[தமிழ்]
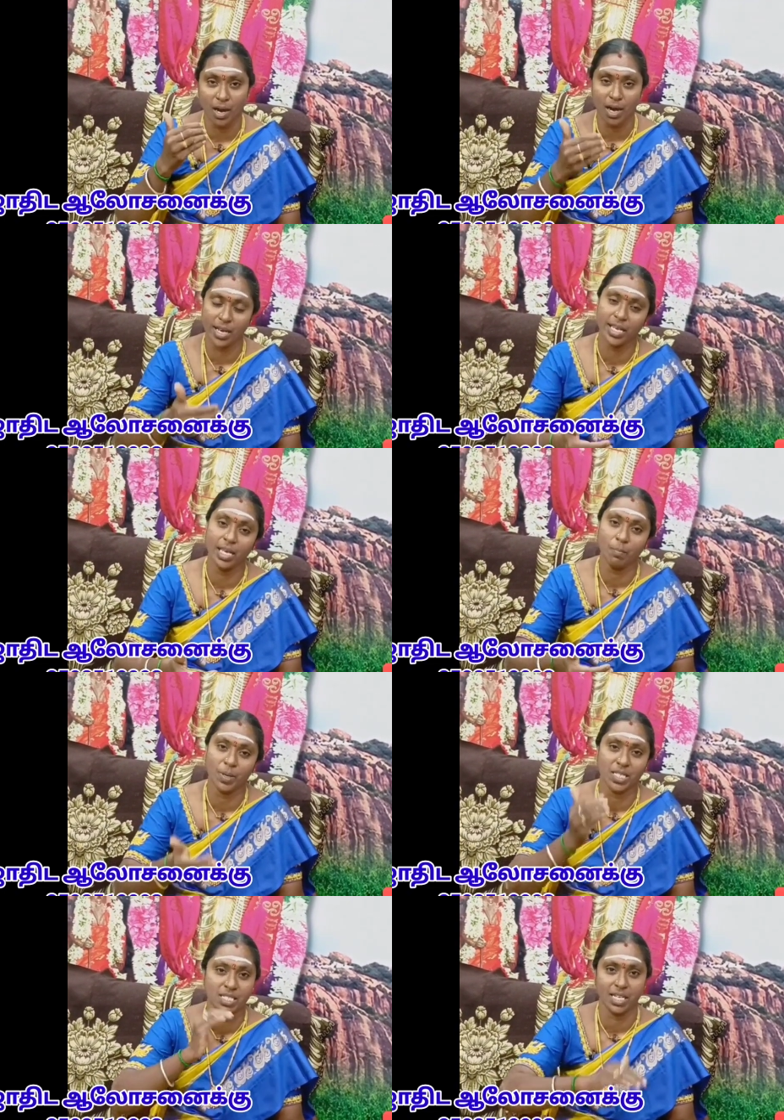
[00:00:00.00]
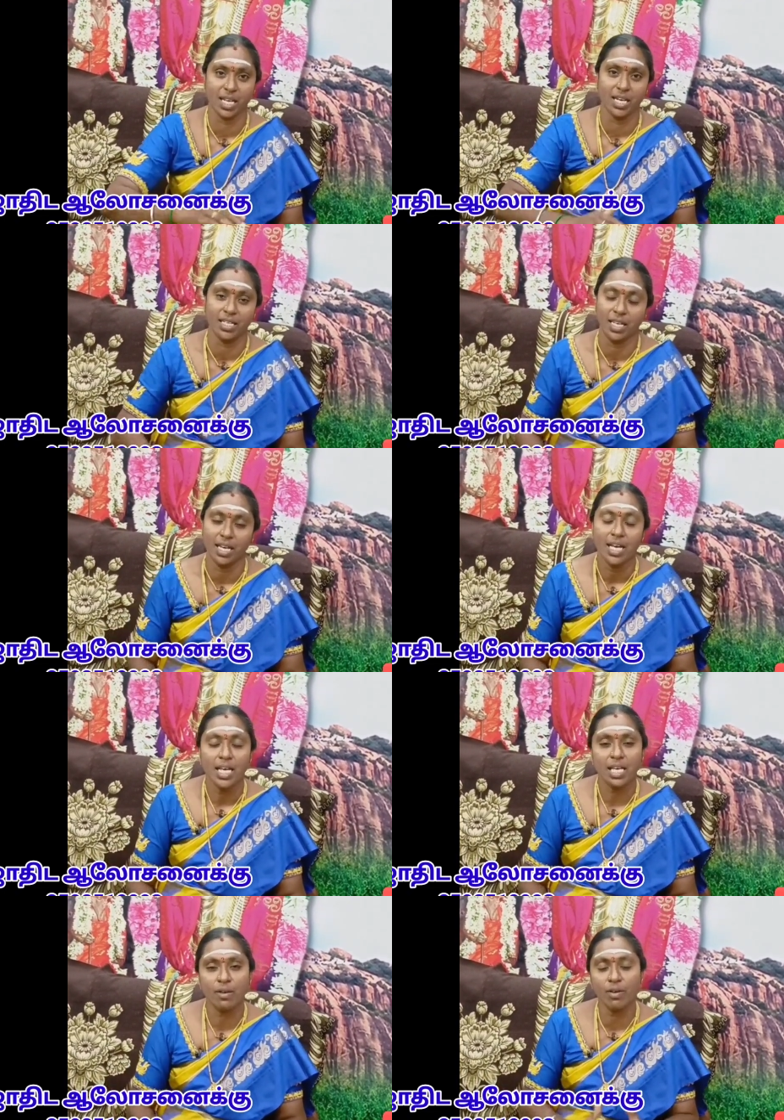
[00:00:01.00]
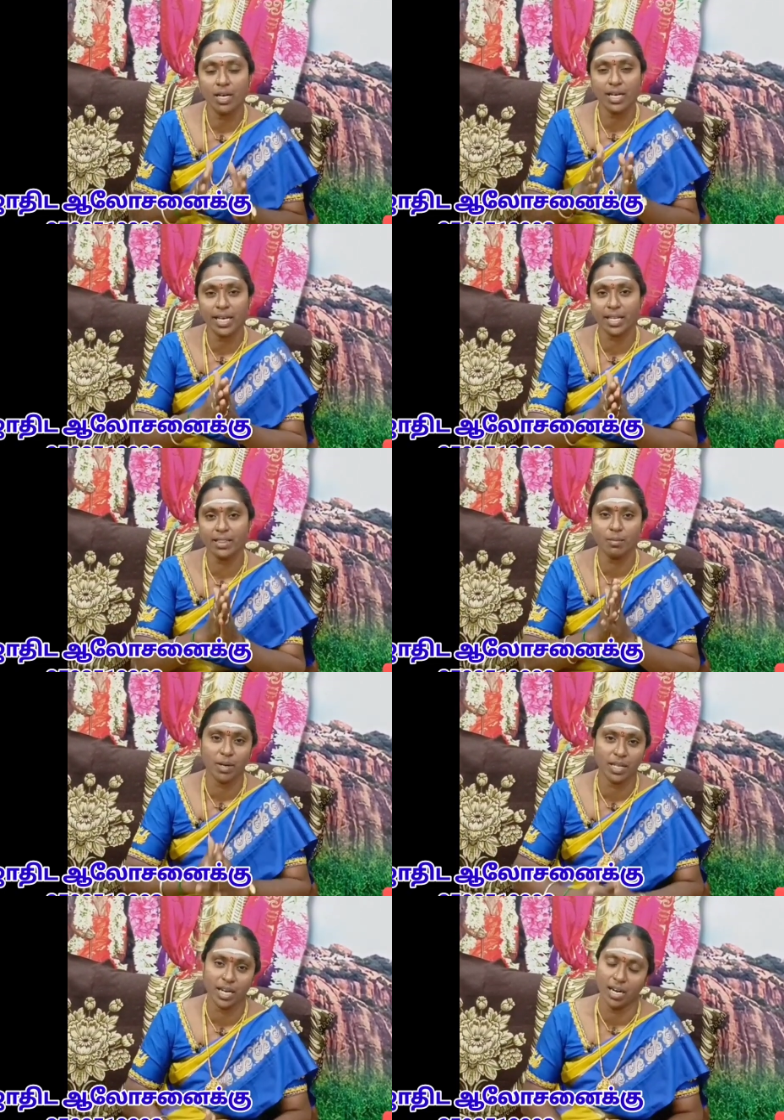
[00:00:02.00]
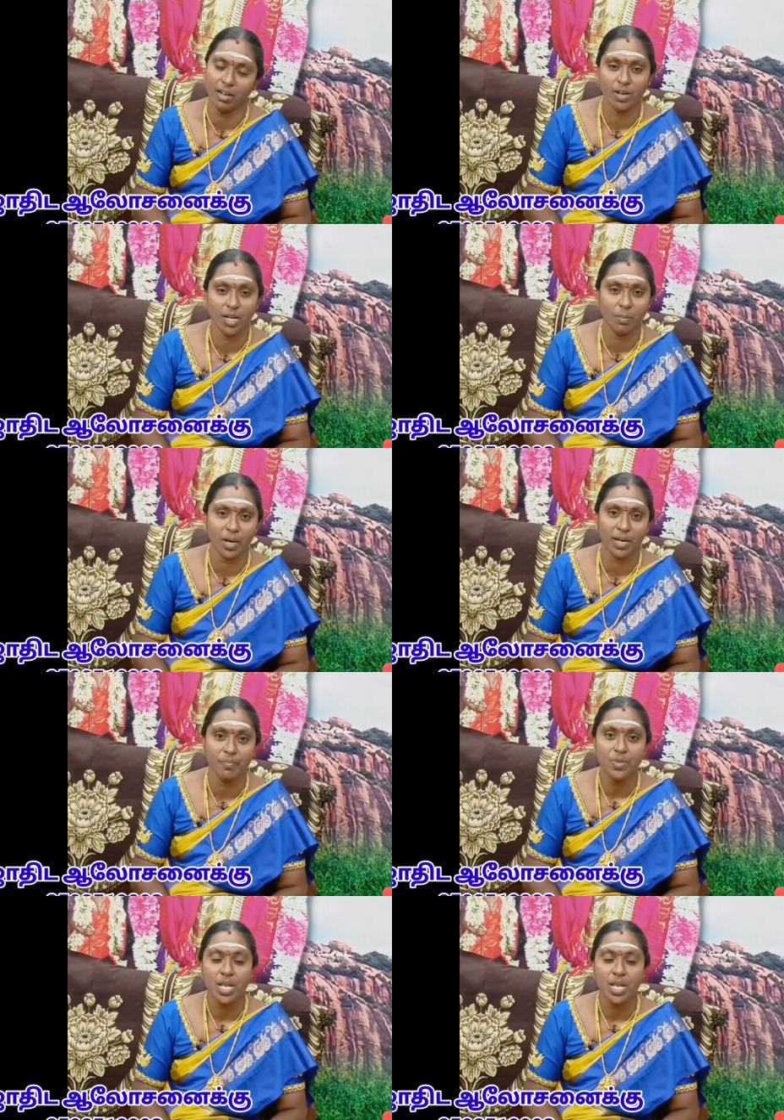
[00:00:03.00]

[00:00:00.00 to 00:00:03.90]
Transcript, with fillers: ஆகி பிரச்சனையாகுது இவங்களுக்கு எந்த மாதிரியான வழிபாடு